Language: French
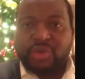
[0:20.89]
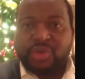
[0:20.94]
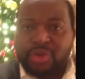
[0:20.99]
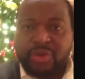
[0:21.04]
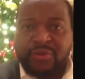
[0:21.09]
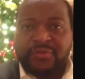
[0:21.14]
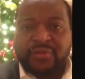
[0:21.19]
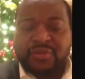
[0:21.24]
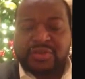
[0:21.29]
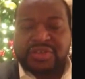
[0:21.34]

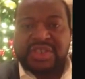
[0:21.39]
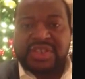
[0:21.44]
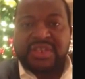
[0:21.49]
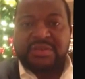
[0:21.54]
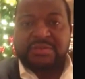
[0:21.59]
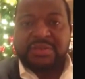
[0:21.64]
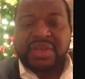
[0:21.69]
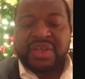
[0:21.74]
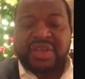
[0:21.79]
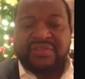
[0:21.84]
Eux vont
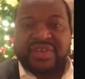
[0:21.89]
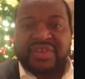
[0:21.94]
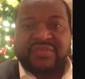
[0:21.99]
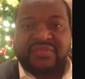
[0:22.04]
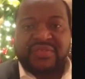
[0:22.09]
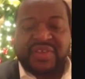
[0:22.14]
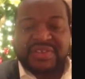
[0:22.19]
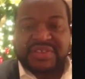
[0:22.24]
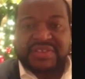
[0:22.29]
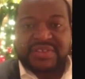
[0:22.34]
célébrer avec
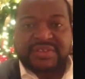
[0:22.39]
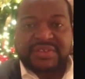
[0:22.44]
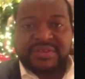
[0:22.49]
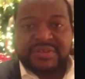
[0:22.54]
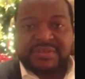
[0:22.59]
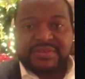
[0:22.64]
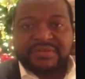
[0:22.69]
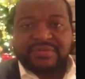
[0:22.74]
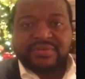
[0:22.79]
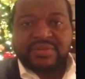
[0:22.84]
faste
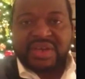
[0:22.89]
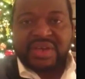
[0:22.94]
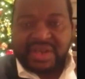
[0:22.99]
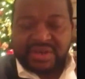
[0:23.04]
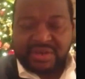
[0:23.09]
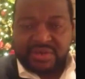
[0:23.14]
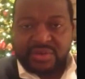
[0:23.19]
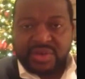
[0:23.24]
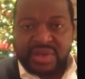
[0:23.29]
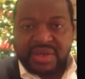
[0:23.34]

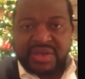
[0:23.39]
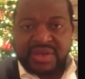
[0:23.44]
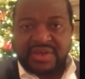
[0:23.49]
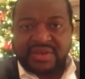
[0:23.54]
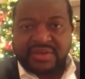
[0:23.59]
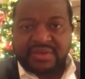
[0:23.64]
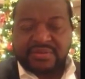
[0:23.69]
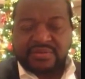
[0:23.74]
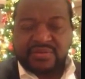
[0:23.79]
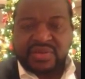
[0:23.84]
la Noël,
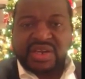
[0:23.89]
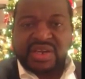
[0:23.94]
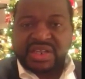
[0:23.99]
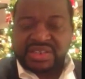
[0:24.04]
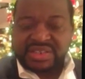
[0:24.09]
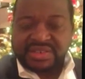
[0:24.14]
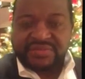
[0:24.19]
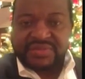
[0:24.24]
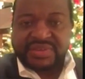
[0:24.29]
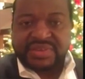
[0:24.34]
la
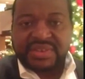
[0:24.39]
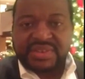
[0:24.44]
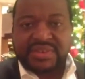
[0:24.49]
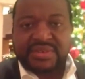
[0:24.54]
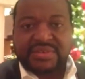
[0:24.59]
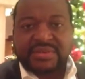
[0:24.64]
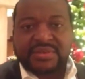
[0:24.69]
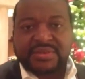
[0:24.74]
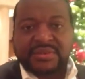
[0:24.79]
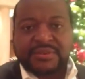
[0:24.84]
nativité.